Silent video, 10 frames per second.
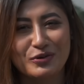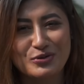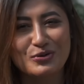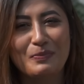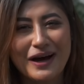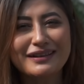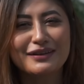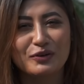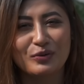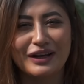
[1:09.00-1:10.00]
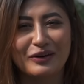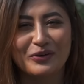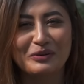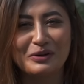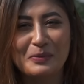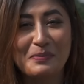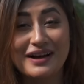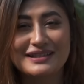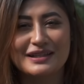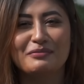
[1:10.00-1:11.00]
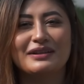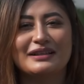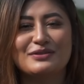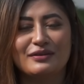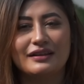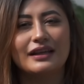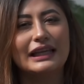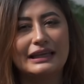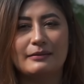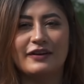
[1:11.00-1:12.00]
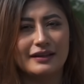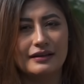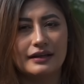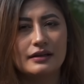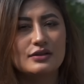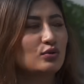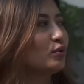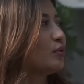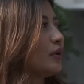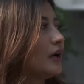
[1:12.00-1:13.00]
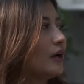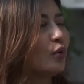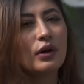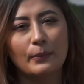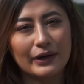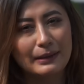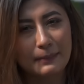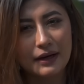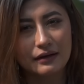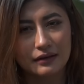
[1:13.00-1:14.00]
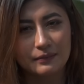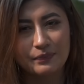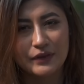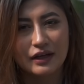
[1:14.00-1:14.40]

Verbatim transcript: கொஞ்சம் பார்த்துக்கணும் எல்லாம் உடம்புற பார்த்து அப்படி சொல்லி தான் இன்றைக்கி வந்திருக்கேன் ஸோ உள்ளே போயிட்டு பார்க்கலாம்